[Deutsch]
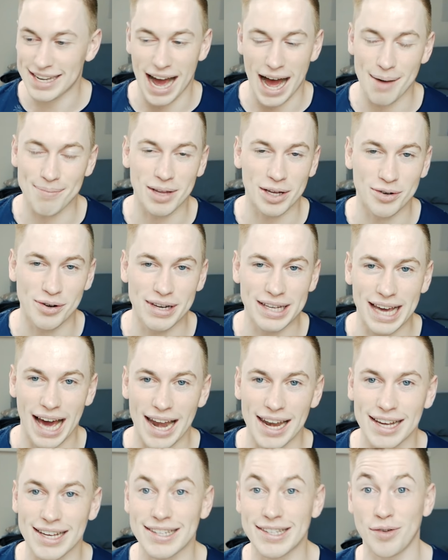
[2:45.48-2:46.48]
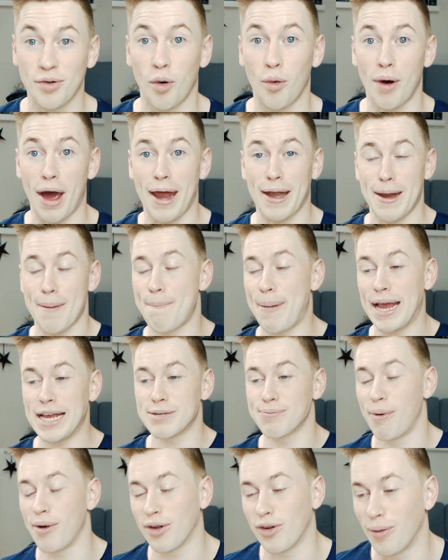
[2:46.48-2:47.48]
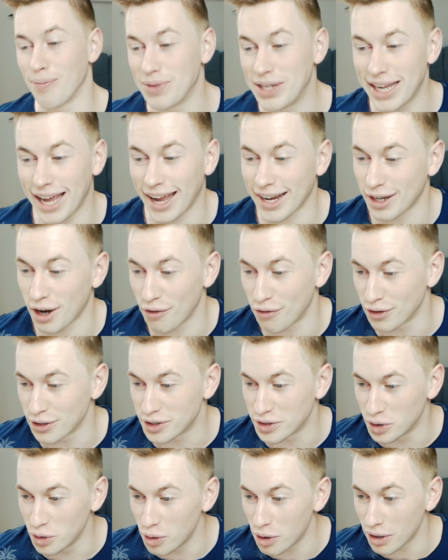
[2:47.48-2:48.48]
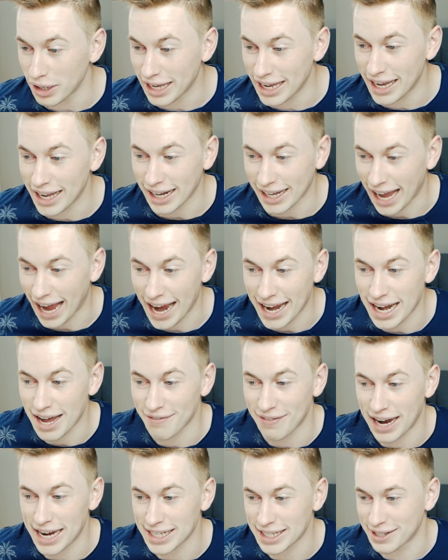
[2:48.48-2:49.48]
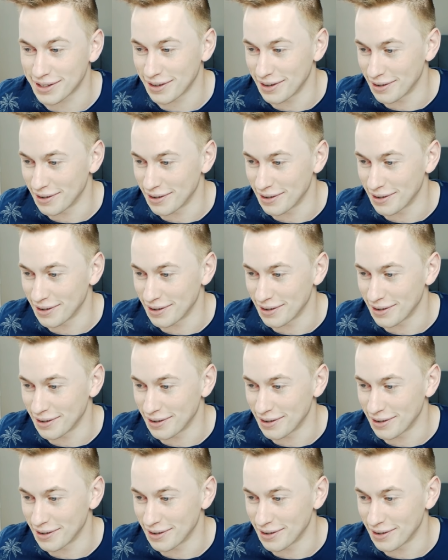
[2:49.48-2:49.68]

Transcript: Die haben natürlich alle gesehen, oh, der Baseball kommt direkt auf uns zu. Jeder, keiner weiß...